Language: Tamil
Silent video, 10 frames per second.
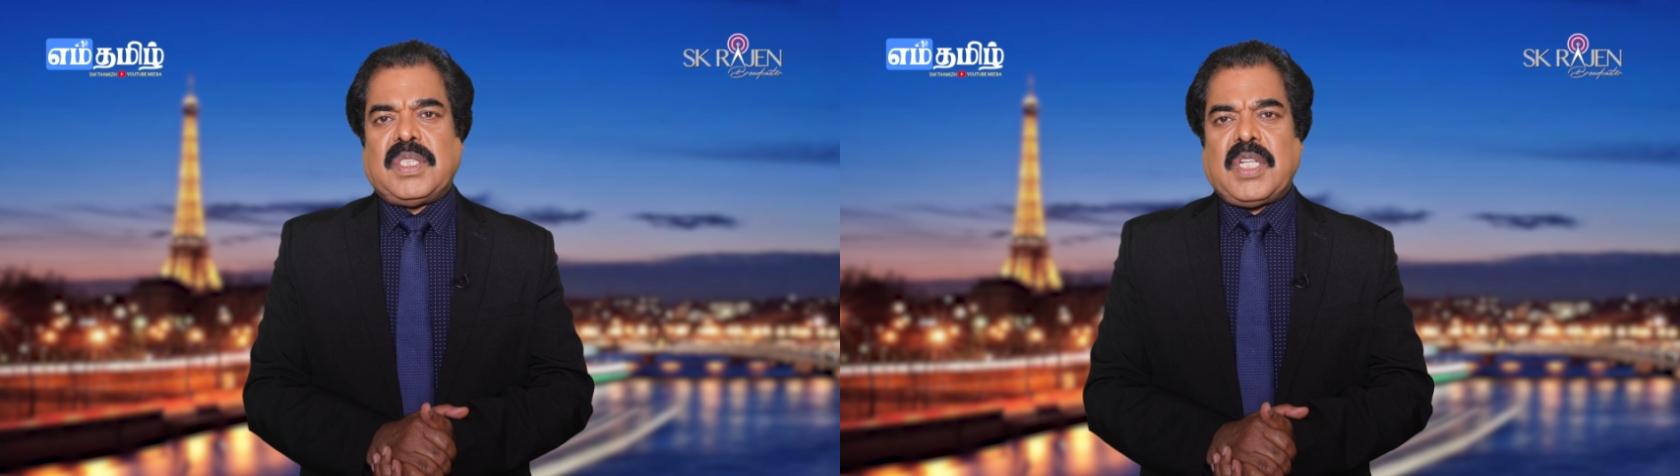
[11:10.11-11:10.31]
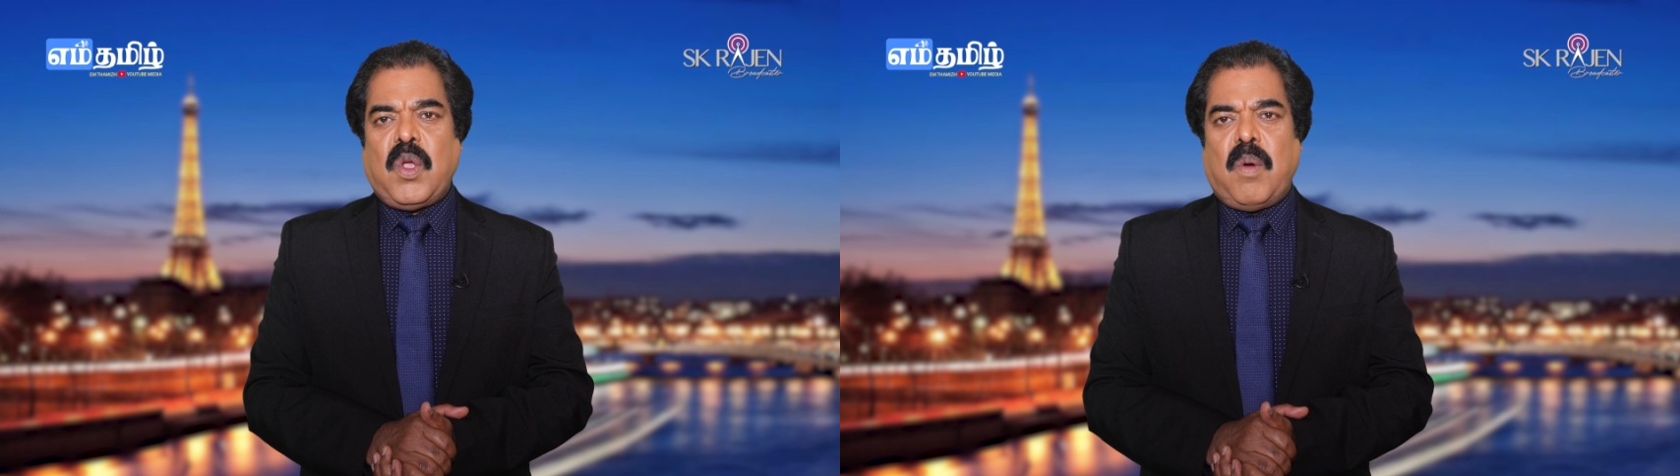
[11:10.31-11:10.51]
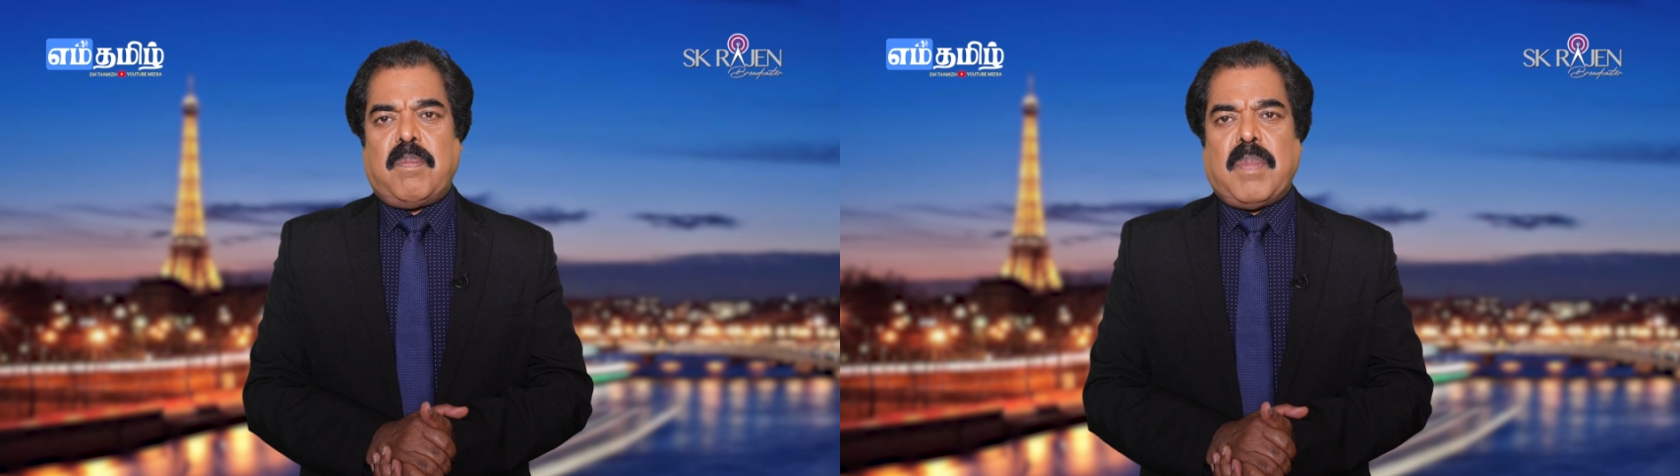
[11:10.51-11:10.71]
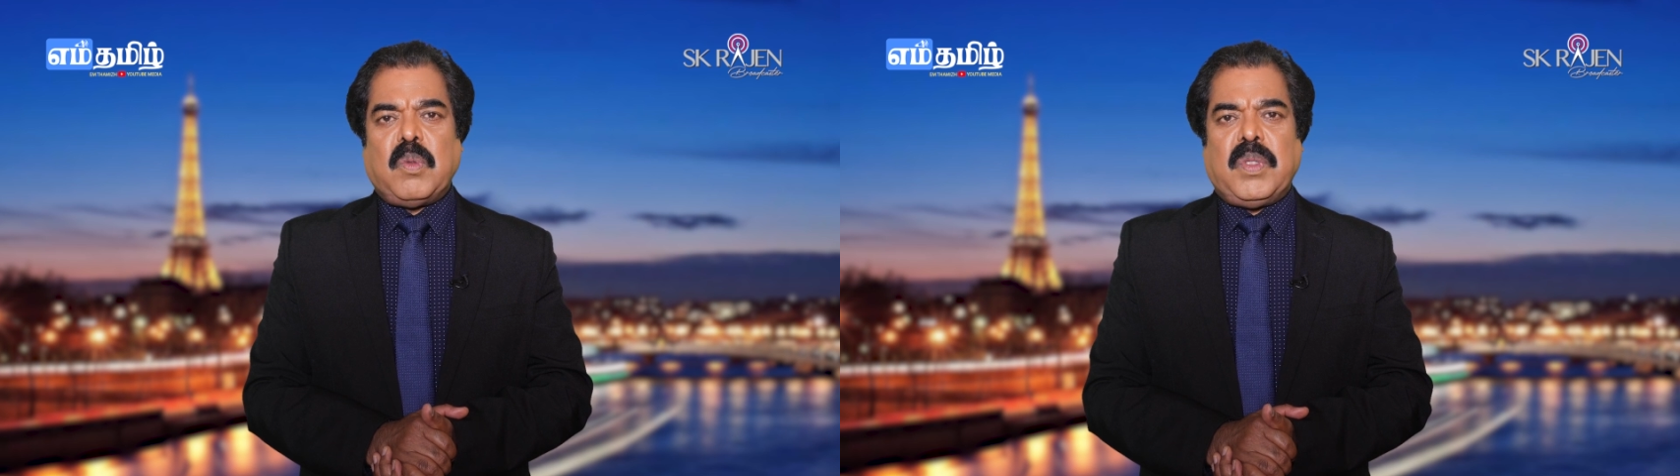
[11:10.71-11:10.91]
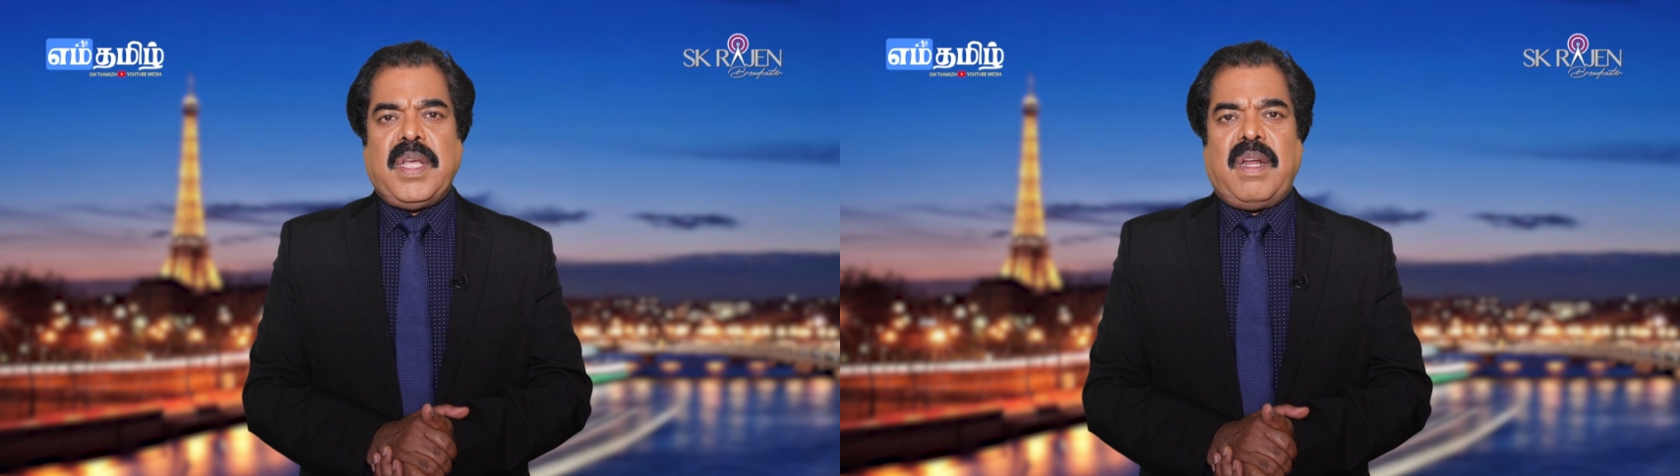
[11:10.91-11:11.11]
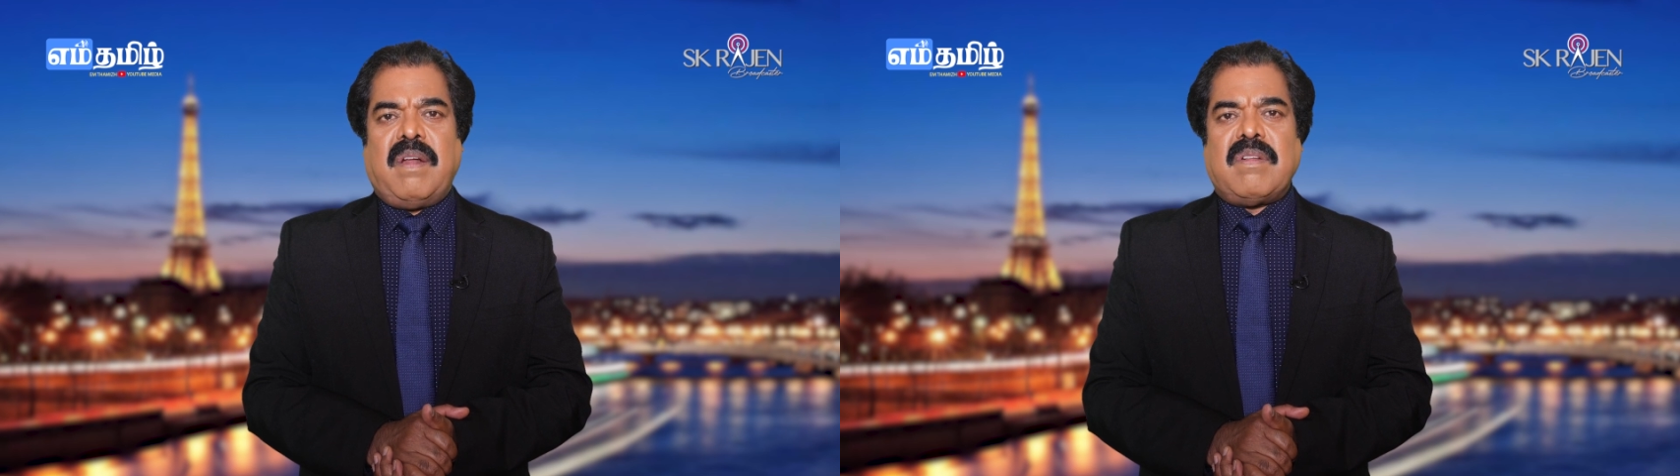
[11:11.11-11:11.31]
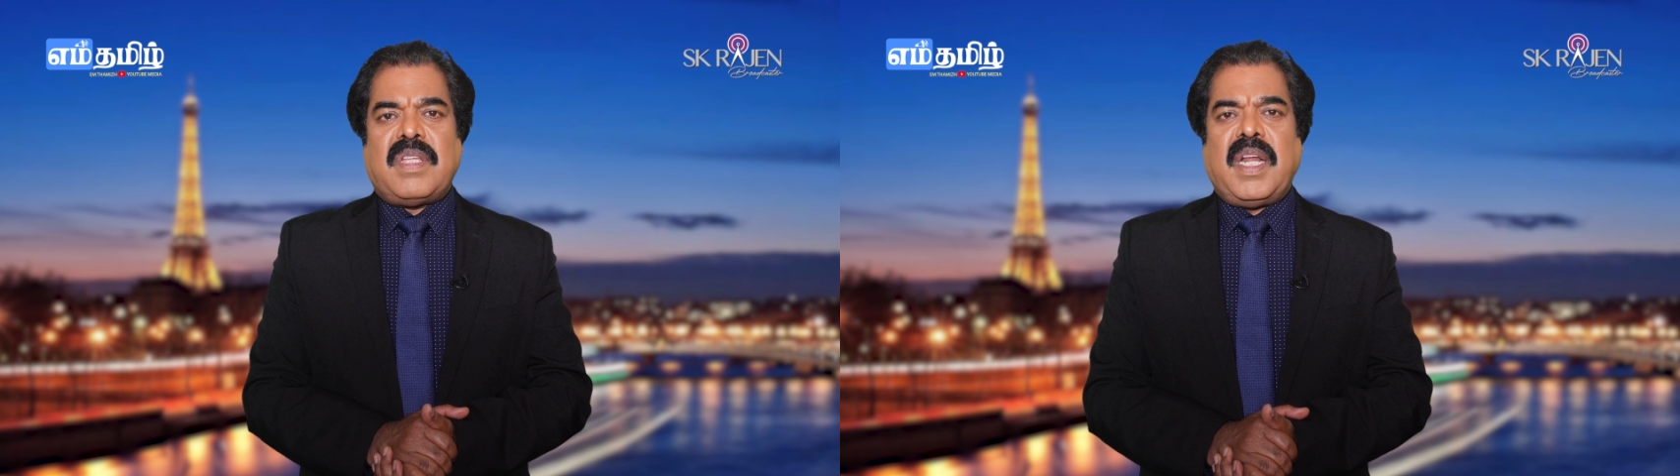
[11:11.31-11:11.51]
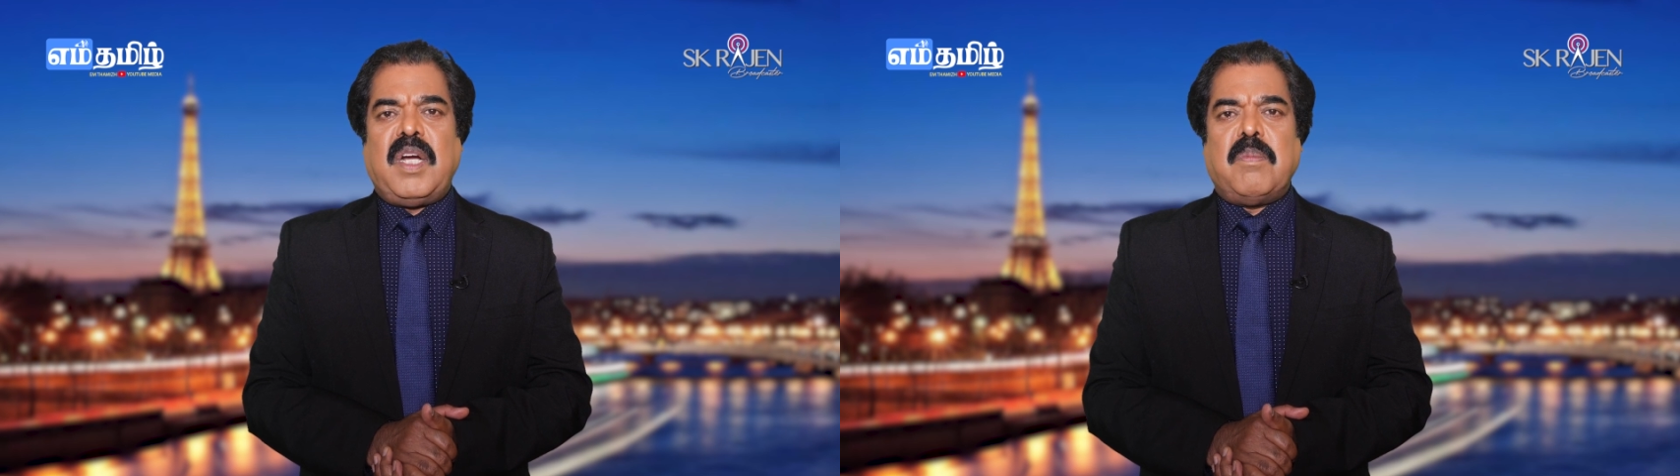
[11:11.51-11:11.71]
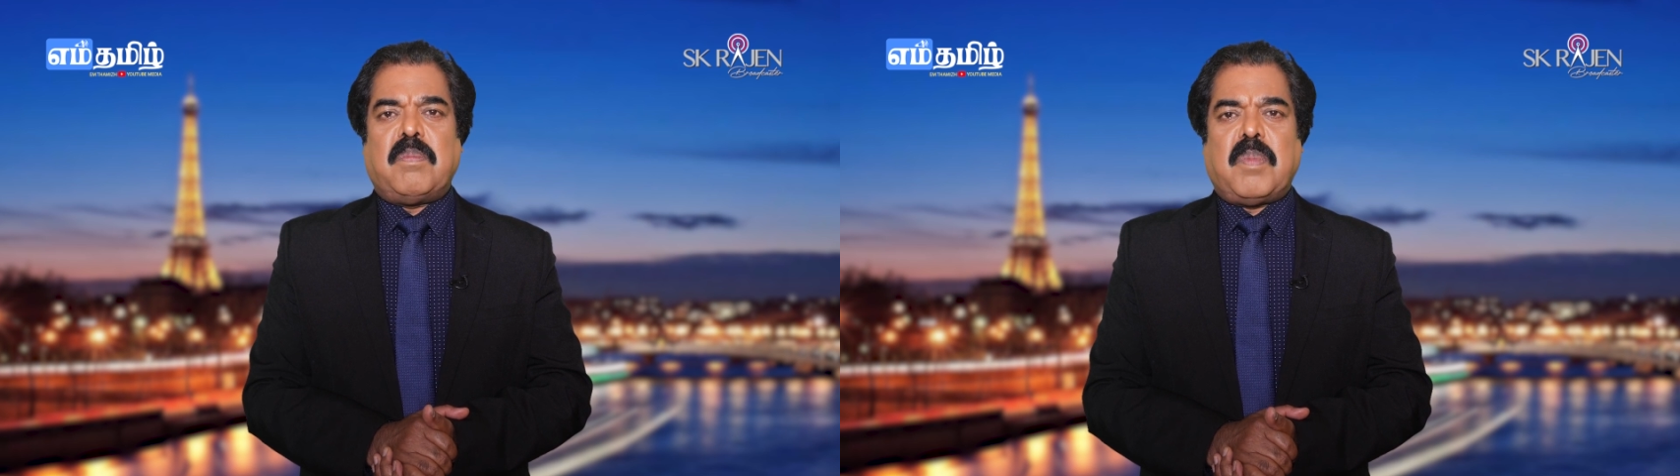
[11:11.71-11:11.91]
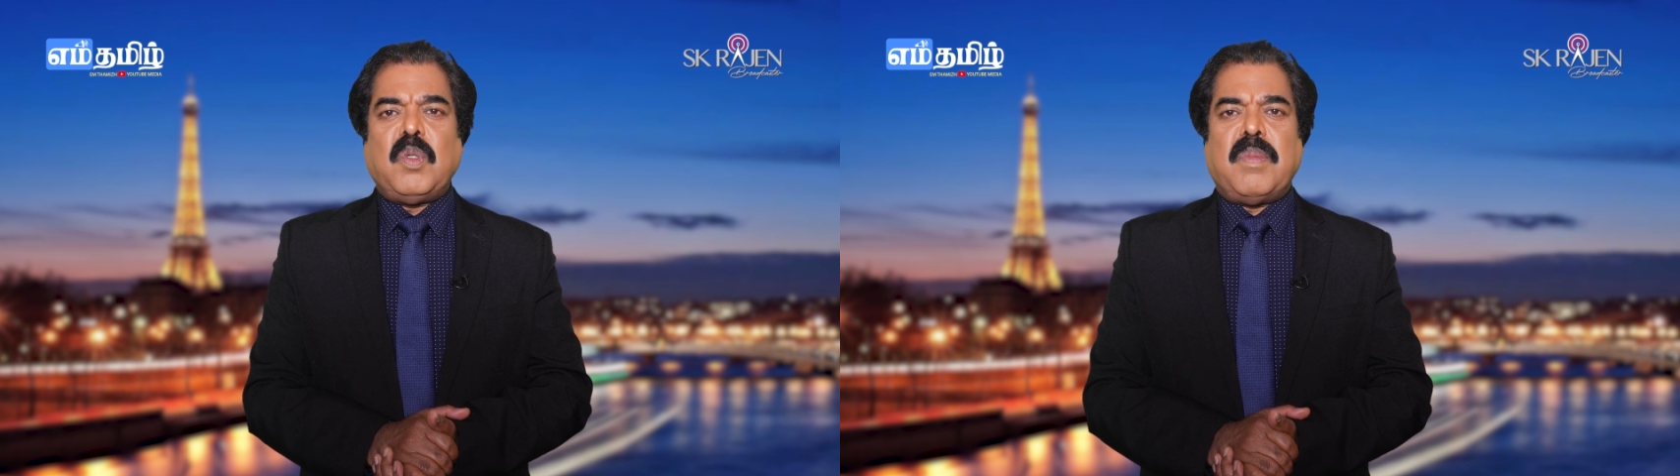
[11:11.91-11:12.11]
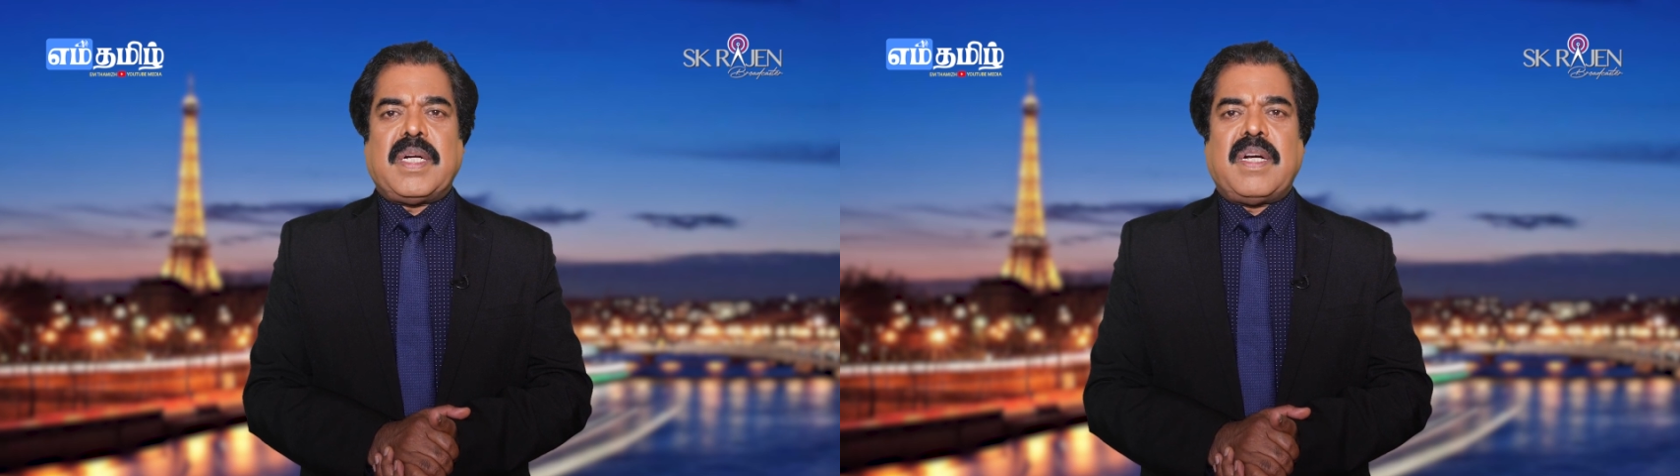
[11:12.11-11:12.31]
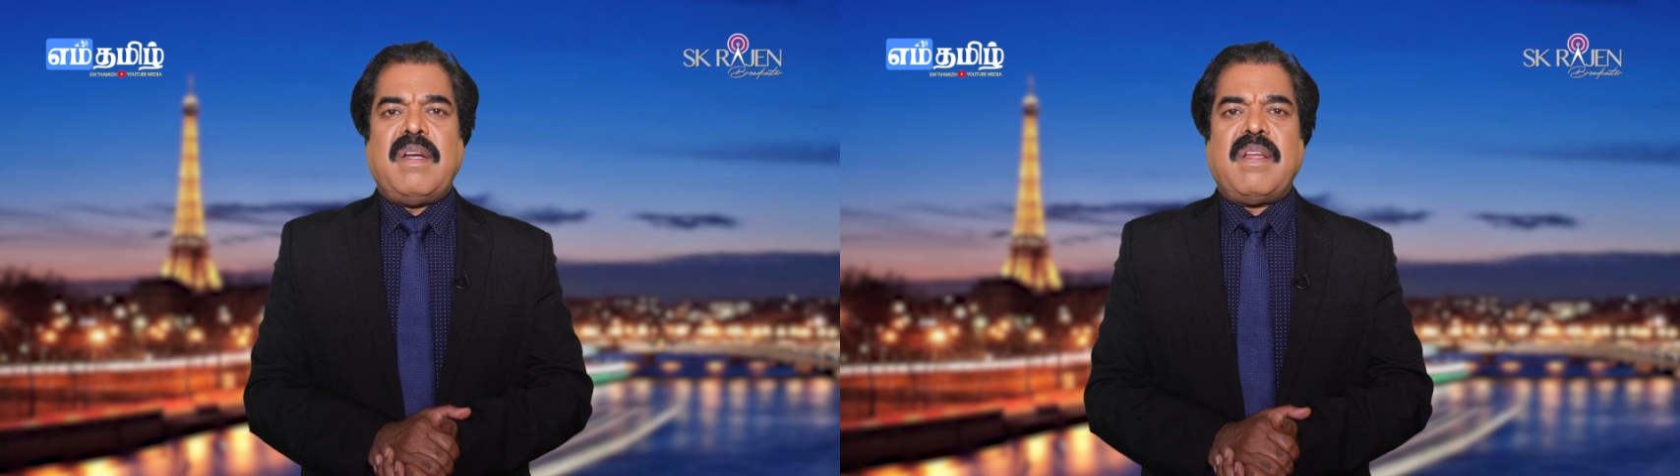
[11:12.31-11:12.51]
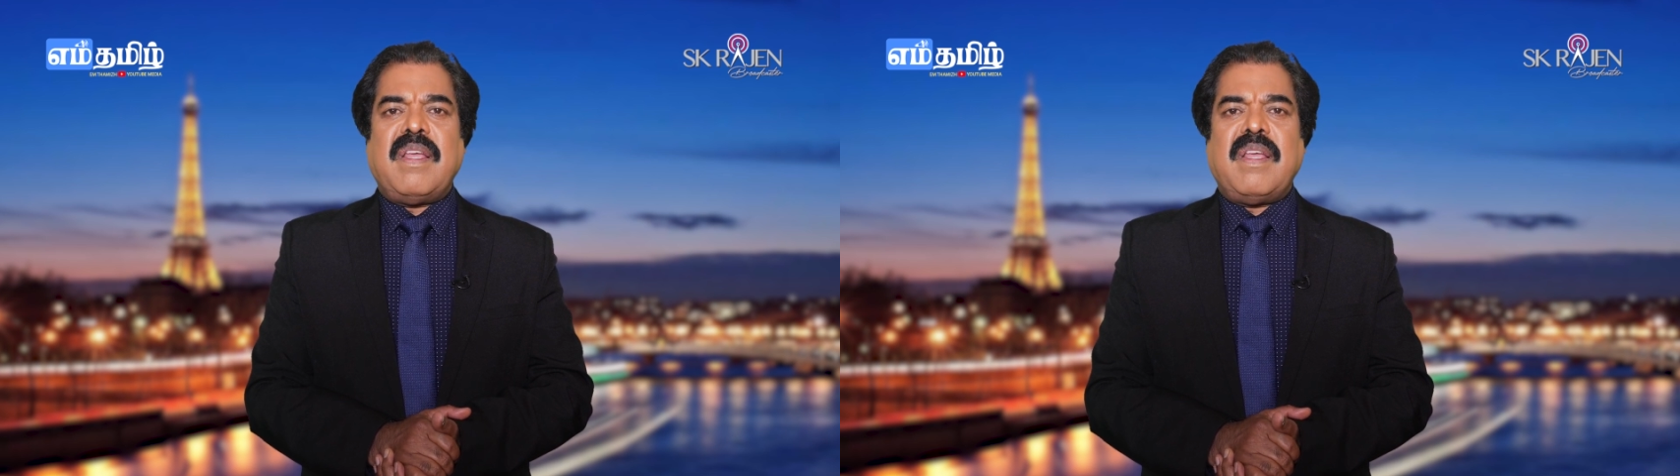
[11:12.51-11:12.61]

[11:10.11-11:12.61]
த்ரியோம் பகுதியில் திரளும் பொதுமக்கள்